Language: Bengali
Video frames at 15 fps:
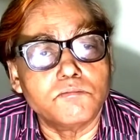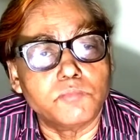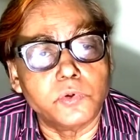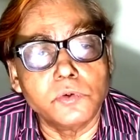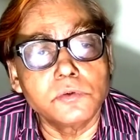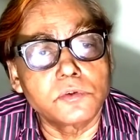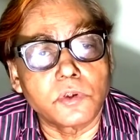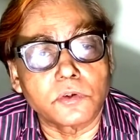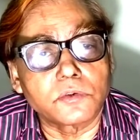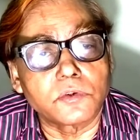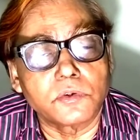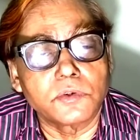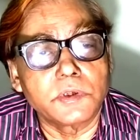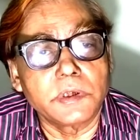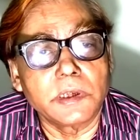ভুল তথ্য
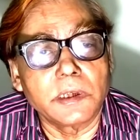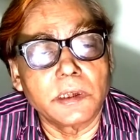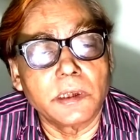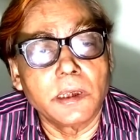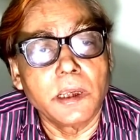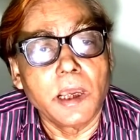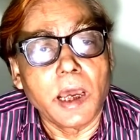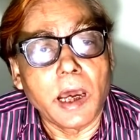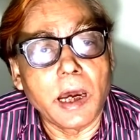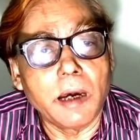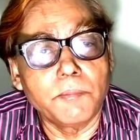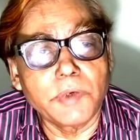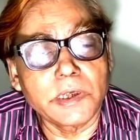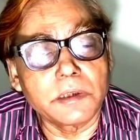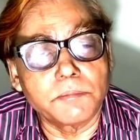দিয়ে
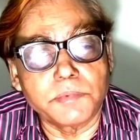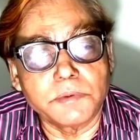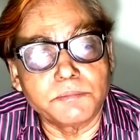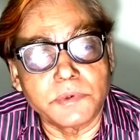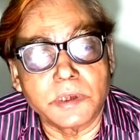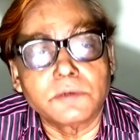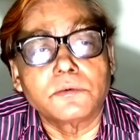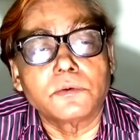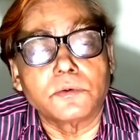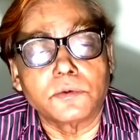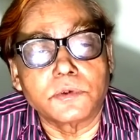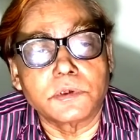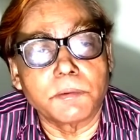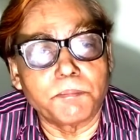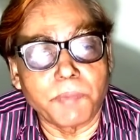আমাকে বিভ্রান্ত
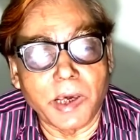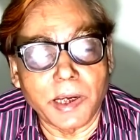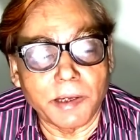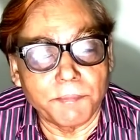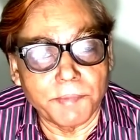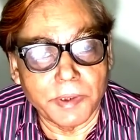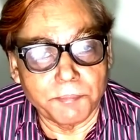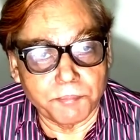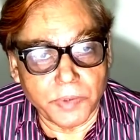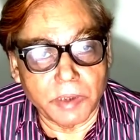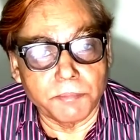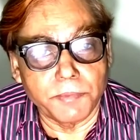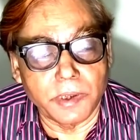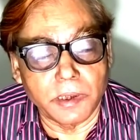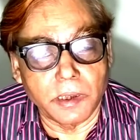করতে পারবে
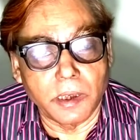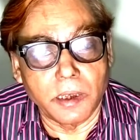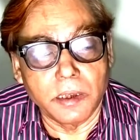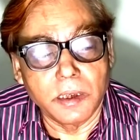পারবেন না